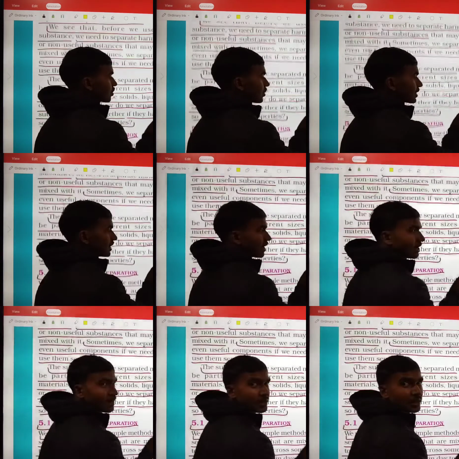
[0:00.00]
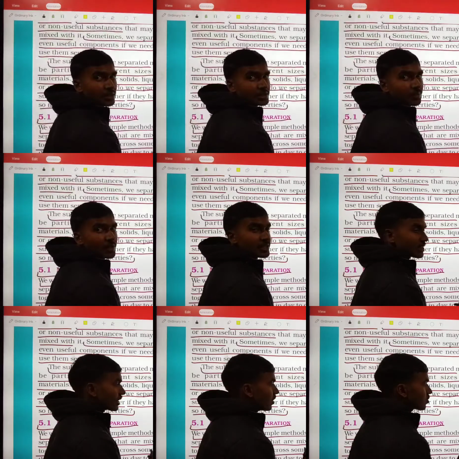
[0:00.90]
जो मेथड है
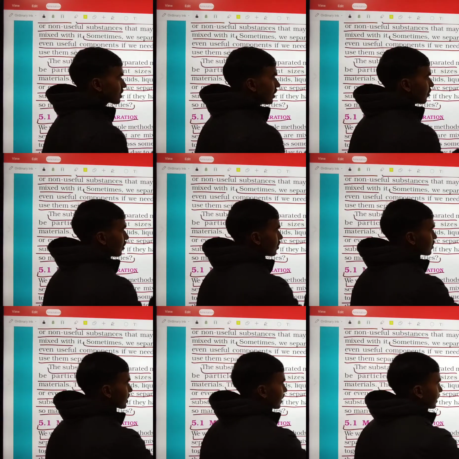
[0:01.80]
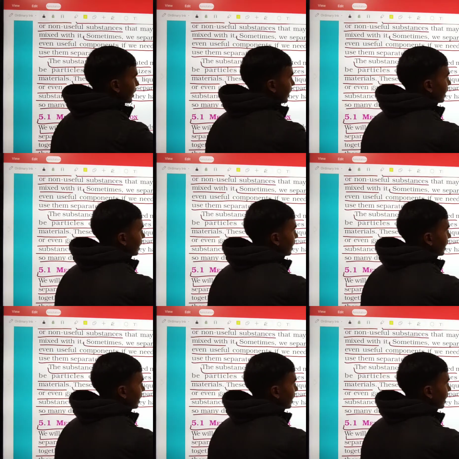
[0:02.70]
सेपरेशन का उसका हम लोग यूज़ करते हैं